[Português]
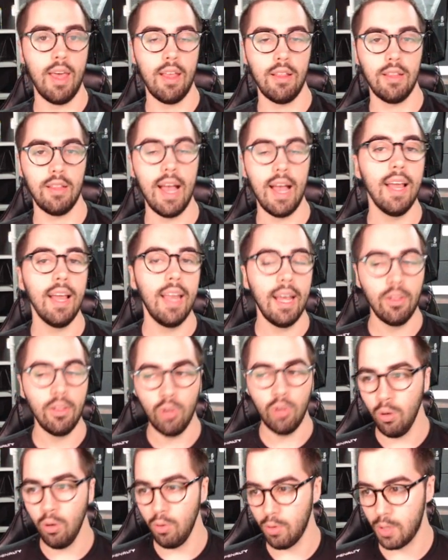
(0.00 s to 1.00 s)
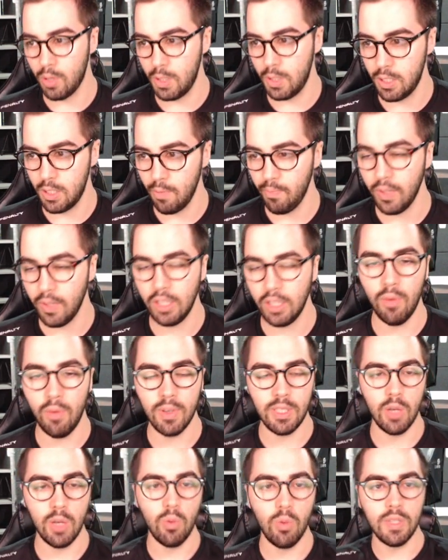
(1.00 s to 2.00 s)
da Electrolux. Então
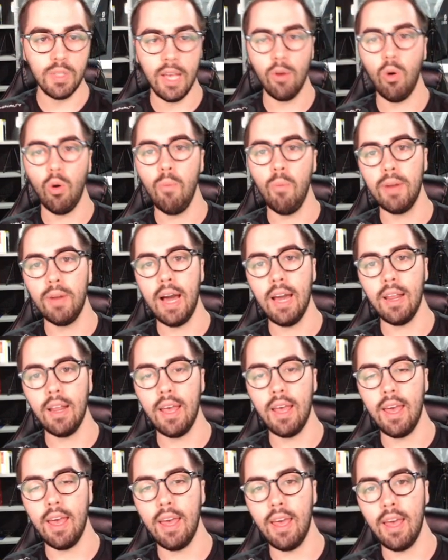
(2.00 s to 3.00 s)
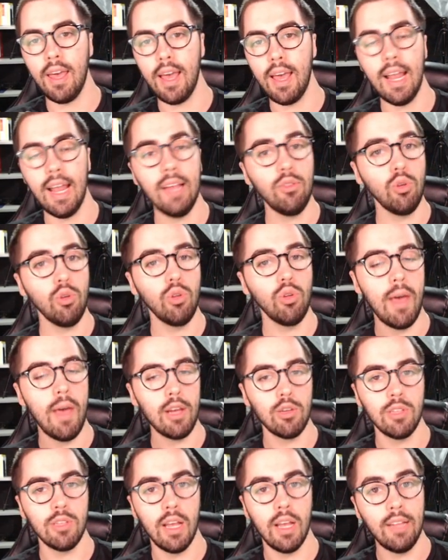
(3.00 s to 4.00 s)
você consegue comprar é,
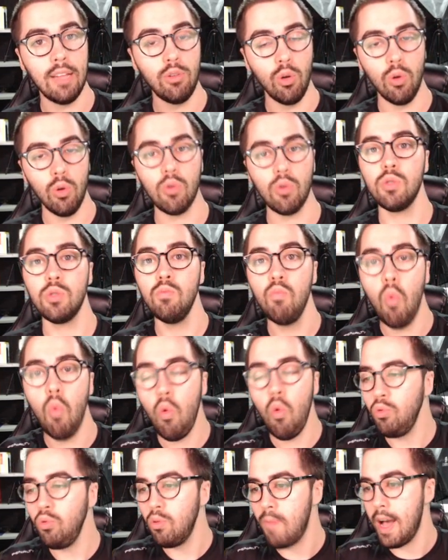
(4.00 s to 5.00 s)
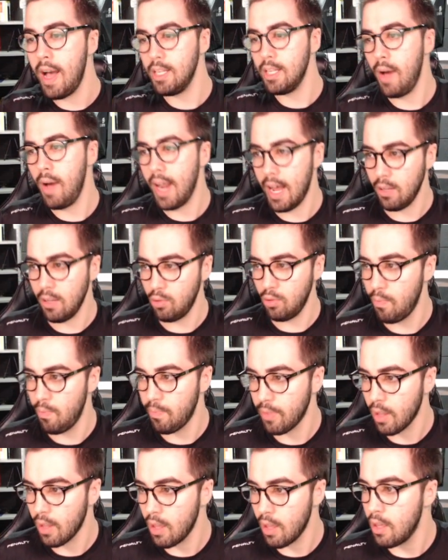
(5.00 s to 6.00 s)
eletrodomésticos Electrolux muito mais barato.
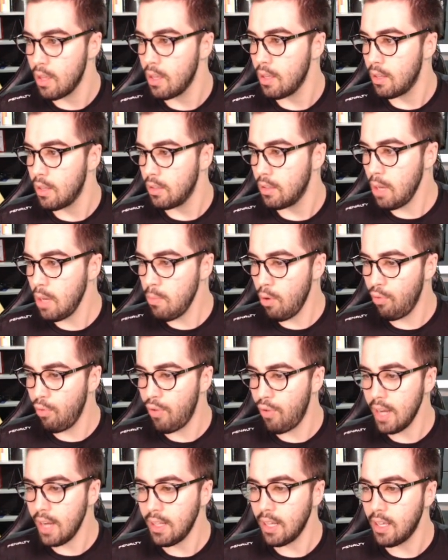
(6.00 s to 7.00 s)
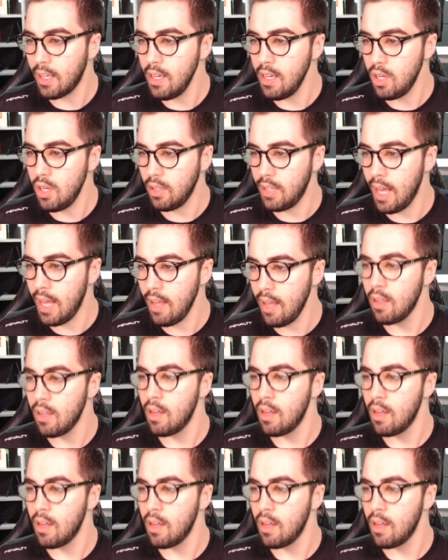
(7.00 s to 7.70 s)
Tem uma oferta aqui de até